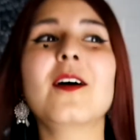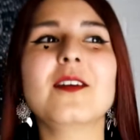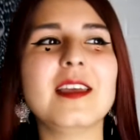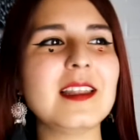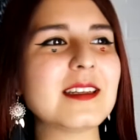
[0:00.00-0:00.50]

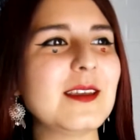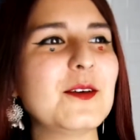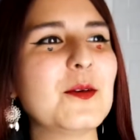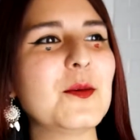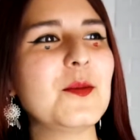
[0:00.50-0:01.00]
Hoy les
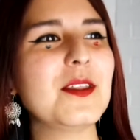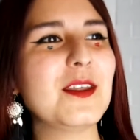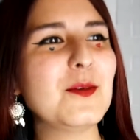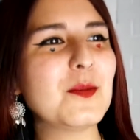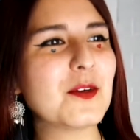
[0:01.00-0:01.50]
traigo como un
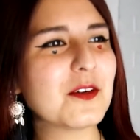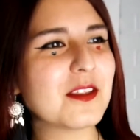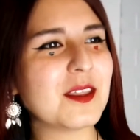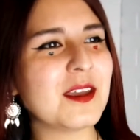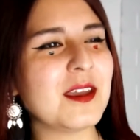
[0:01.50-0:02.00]
video un poco
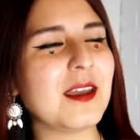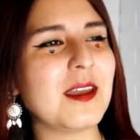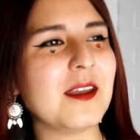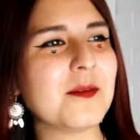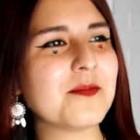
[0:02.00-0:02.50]

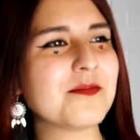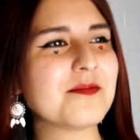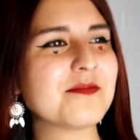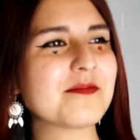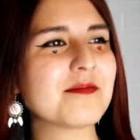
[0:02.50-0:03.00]
de...
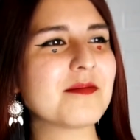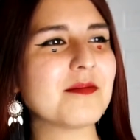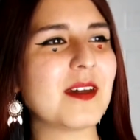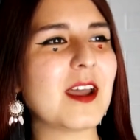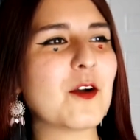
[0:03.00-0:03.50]

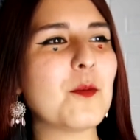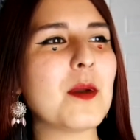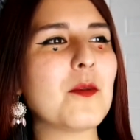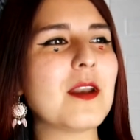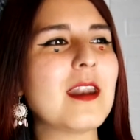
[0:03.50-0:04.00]
para
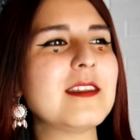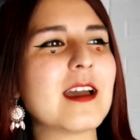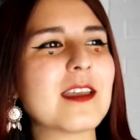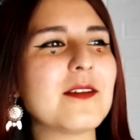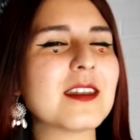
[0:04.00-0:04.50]
conmemorar
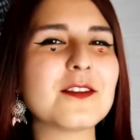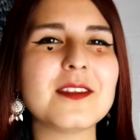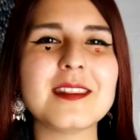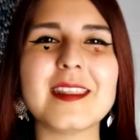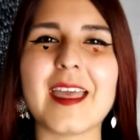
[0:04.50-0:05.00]
ya que viene
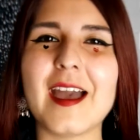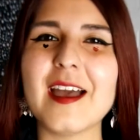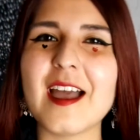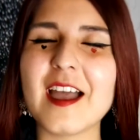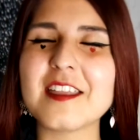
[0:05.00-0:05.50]
fin de
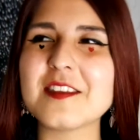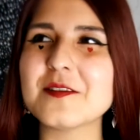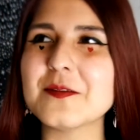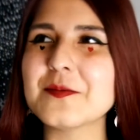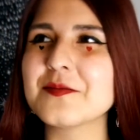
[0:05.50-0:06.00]

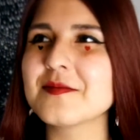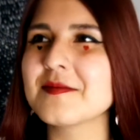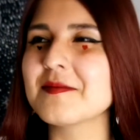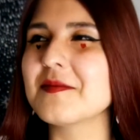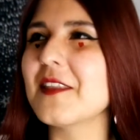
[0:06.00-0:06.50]
año,
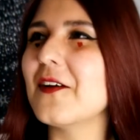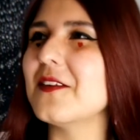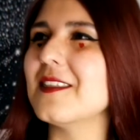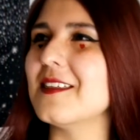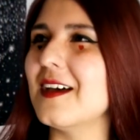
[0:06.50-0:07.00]

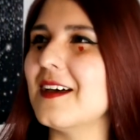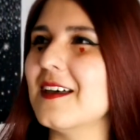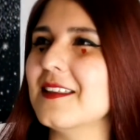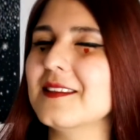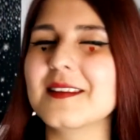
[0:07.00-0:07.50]

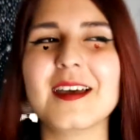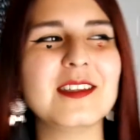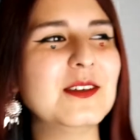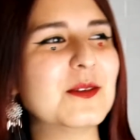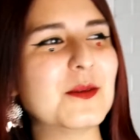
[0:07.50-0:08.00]
Navidad,
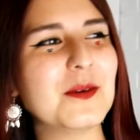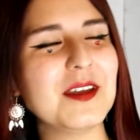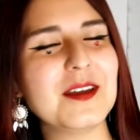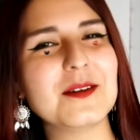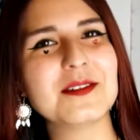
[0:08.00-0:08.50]
Año
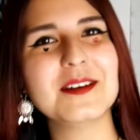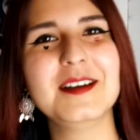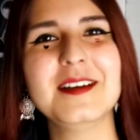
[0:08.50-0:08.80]
Nuevo.